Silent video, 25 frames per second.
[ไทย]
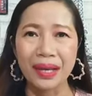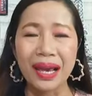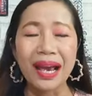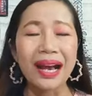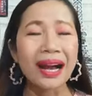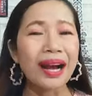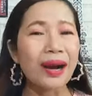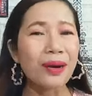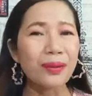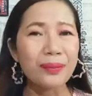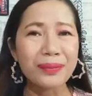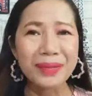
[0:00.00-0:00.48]

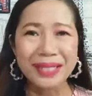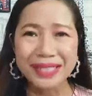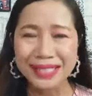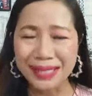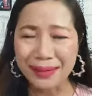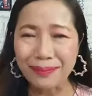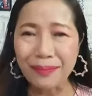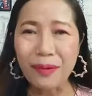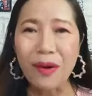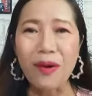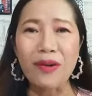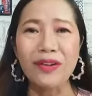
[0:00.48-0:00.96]
เขามีส
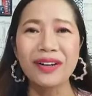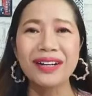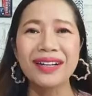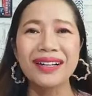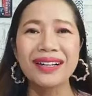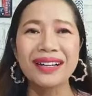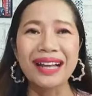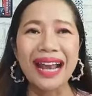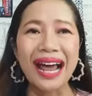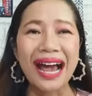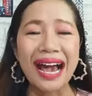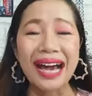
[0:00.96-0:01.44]
มองเงิน
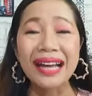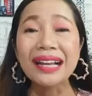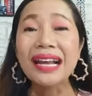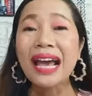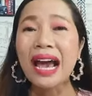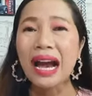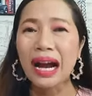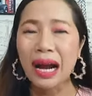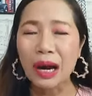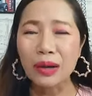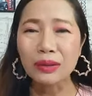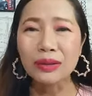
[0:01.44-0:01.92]
ล้าน
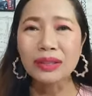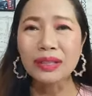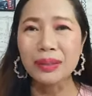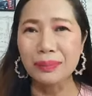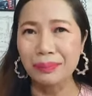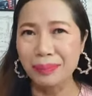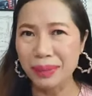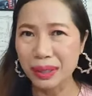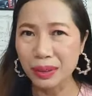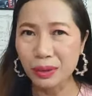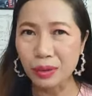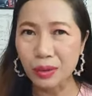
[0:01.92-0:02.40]
เขาถึง
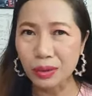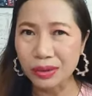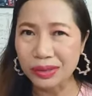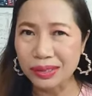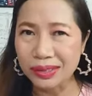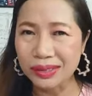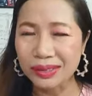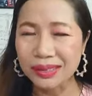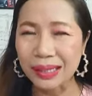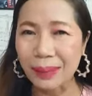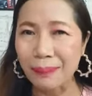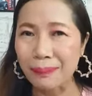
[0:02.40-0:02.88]
เป็นคน
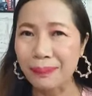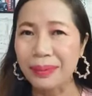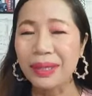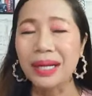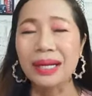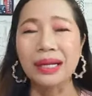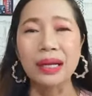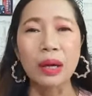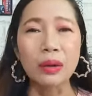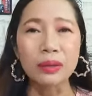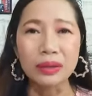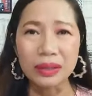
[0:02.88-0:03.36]
สำเร็จ
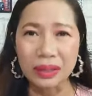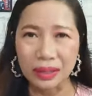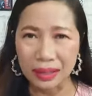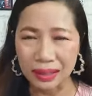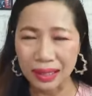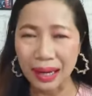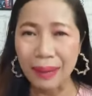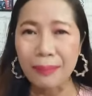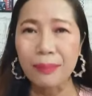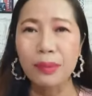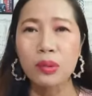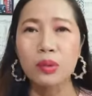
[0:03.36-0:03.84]
เขาถึง
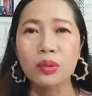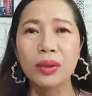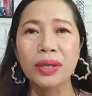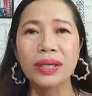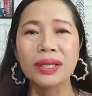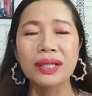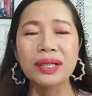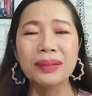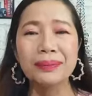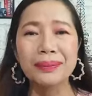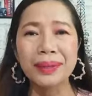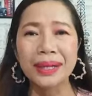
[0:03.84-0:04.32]
ร่ำรวย
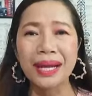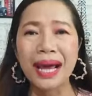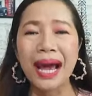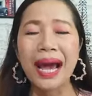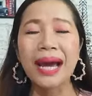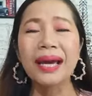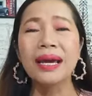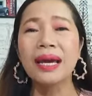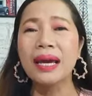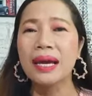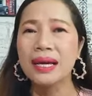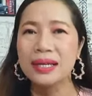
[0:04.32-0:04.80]
ขึ้นมาได้
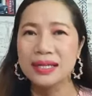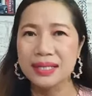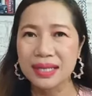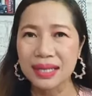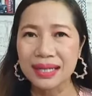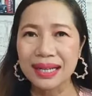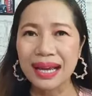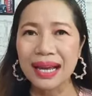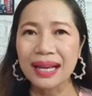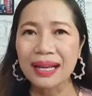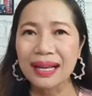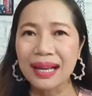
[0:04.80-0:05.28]
ฉะ
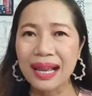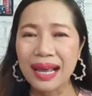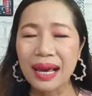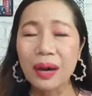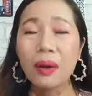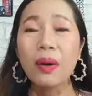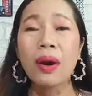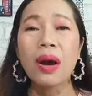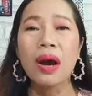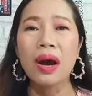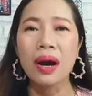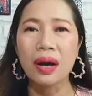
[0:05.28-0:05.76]
นั้นแล้ว
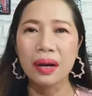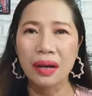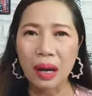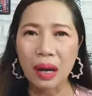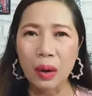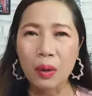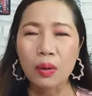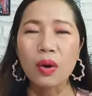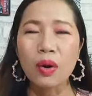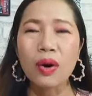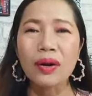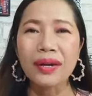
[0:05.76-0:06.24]
เรา
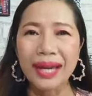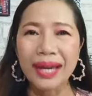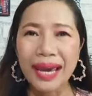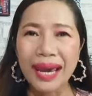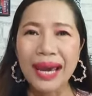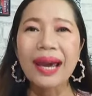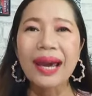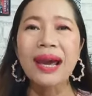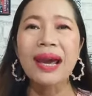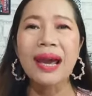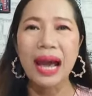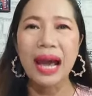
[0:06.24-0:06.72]
ก็แค่
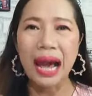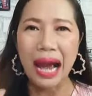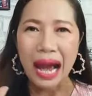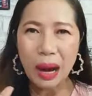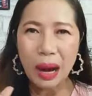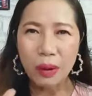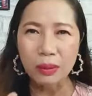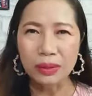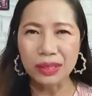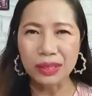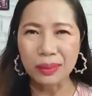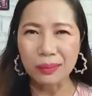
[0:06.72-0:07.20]
เอา
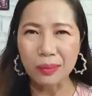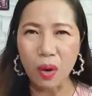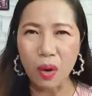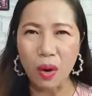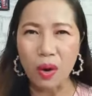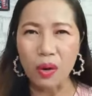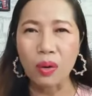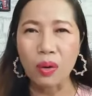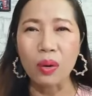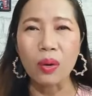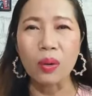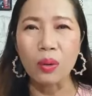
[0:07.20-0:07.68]
สมอง
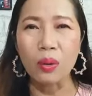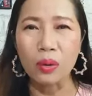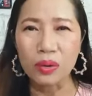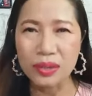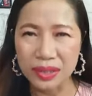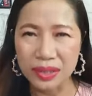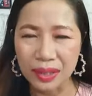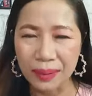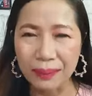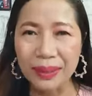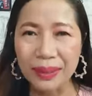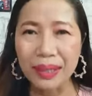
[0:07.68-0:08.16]
ของคน
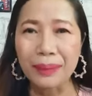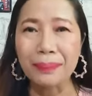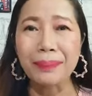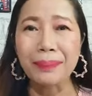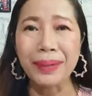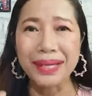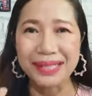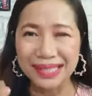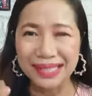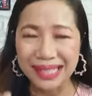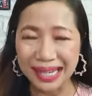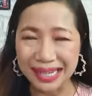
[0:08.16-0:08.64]
สำเร็จมา
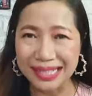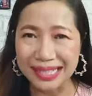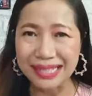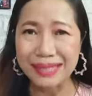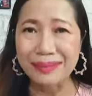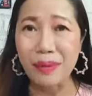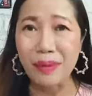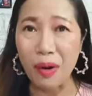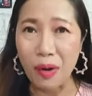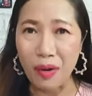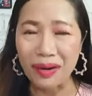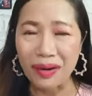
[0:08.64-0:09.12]
ใส่ส
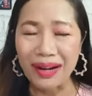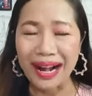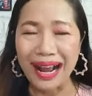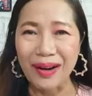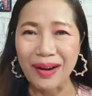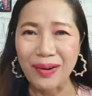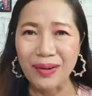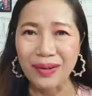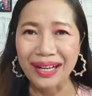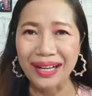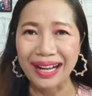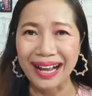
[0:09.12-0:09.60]
มองเรา
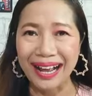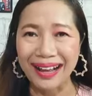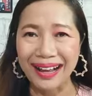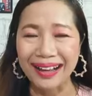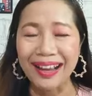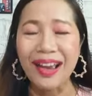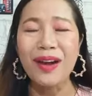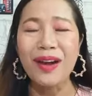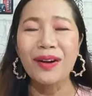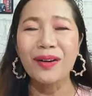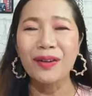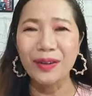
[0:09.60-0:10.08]
นะคะ
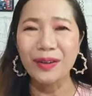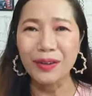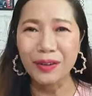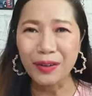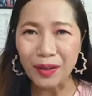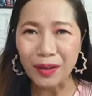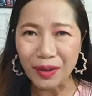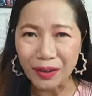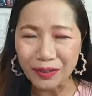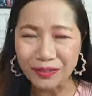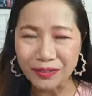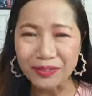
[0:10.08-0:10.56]
ค่
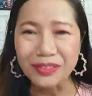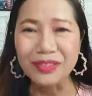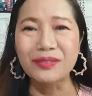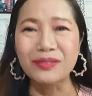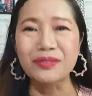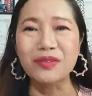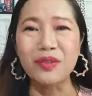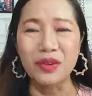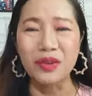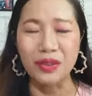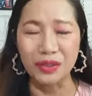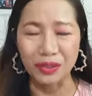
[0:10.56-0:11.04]
อยๆฝึกฝ
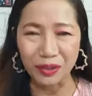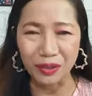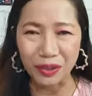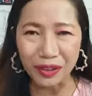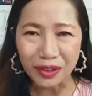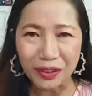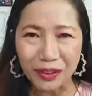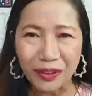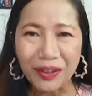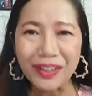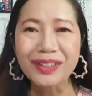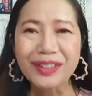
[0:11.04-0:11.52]
น ค่
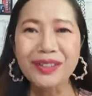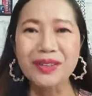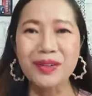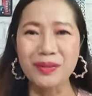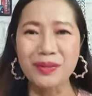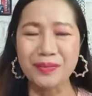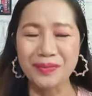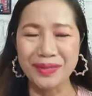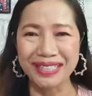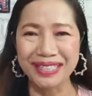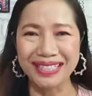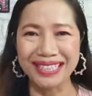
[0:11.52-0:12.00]
อยๆลง
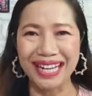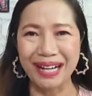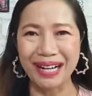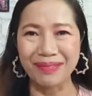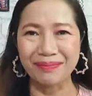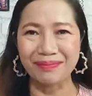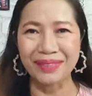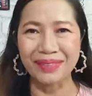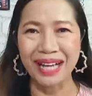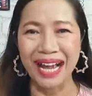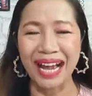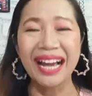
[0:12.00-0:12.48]
มือ
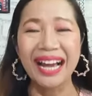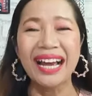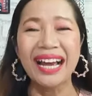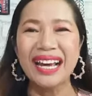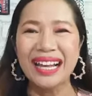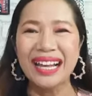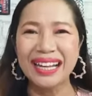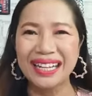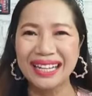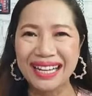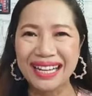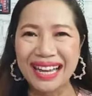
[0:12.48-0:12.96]
ทำค่ะ
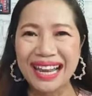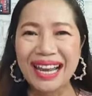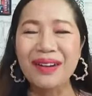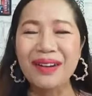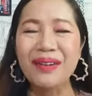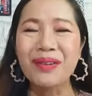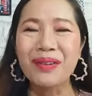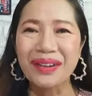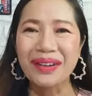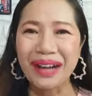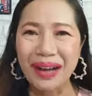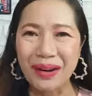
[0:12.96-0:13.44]
แล้ว
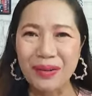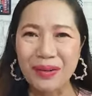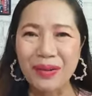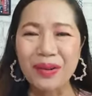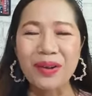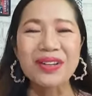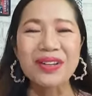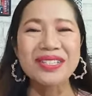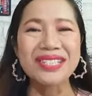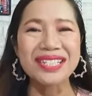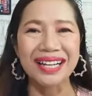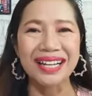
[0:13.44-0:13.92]
เรา
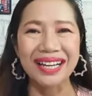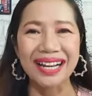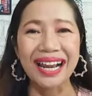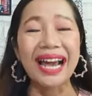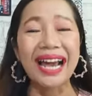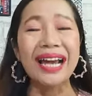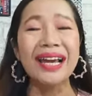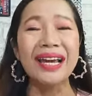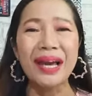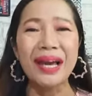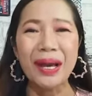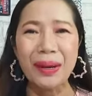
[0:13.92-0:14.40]
ก็จะกลาย
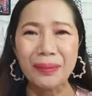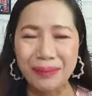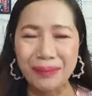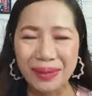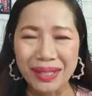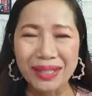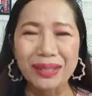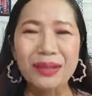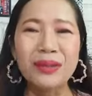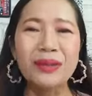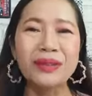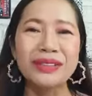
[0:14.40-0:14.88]
เป็น
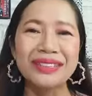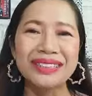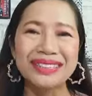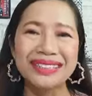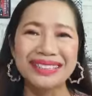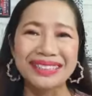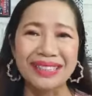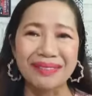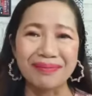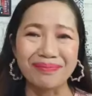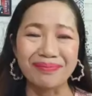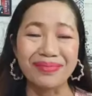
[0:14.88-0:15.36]
คน
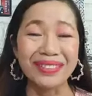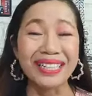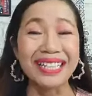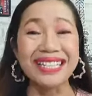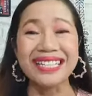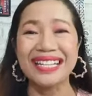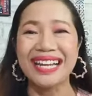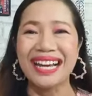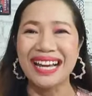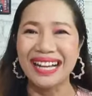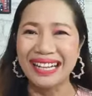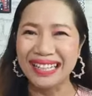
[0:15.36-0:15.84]
สำเร็จ
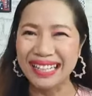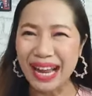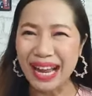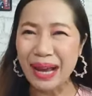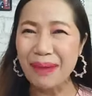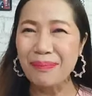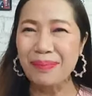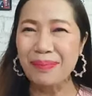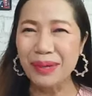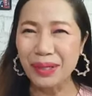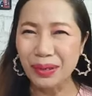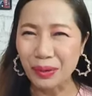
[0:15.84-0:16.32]
และ
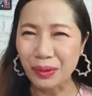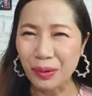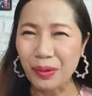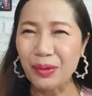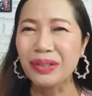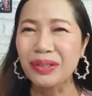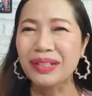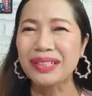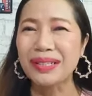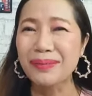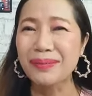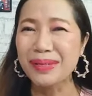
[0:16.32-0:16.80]
เป็นคน
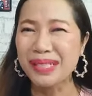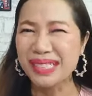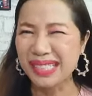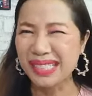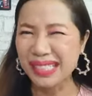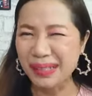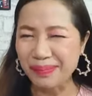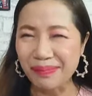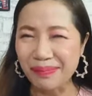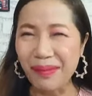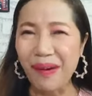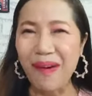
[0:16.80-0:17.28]
ที่มีส
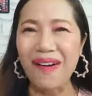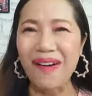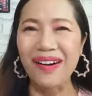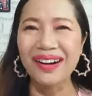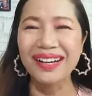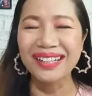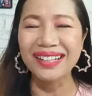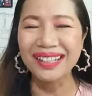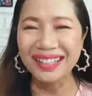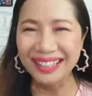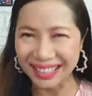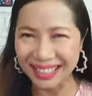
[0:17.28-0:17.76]
มอง
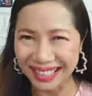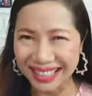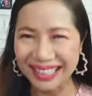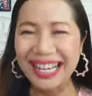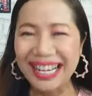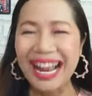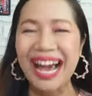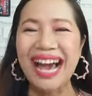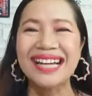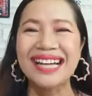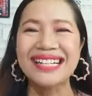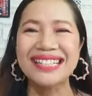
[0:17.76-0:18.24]
เงิน
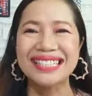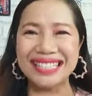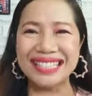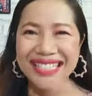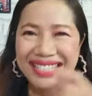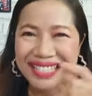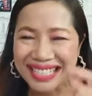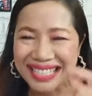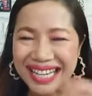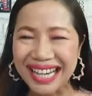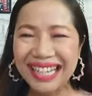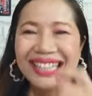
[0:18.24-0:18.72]
ล้าน
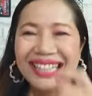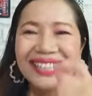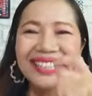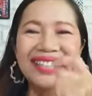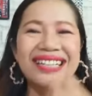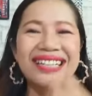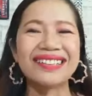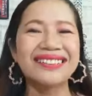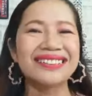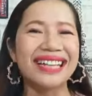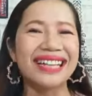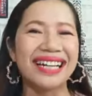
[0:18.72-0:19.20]
เช่นเดี
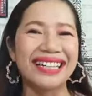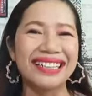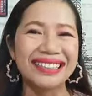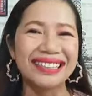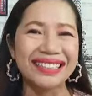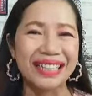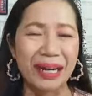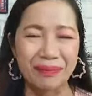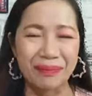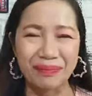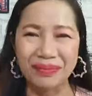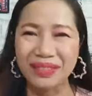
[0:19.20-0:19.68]
ยวกัน
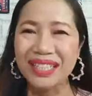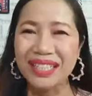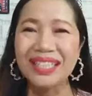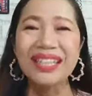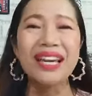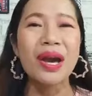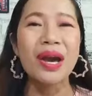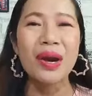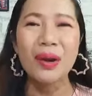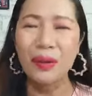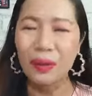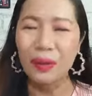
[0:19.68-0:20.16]
กับที่
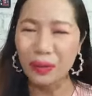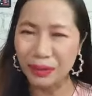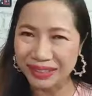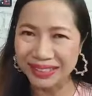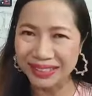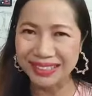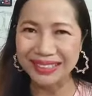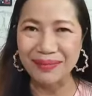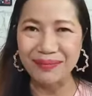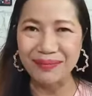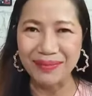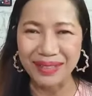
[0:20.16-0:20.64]
คน
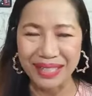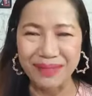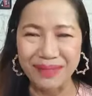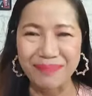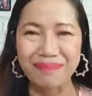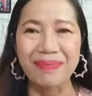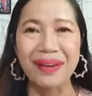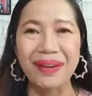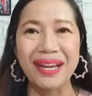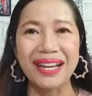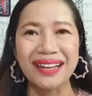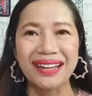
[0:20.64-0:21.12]
สำเร็จ
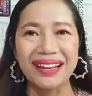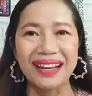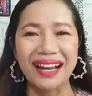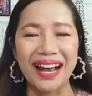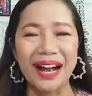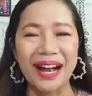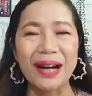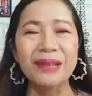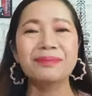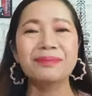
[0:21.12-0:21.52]
เป็นนะคะ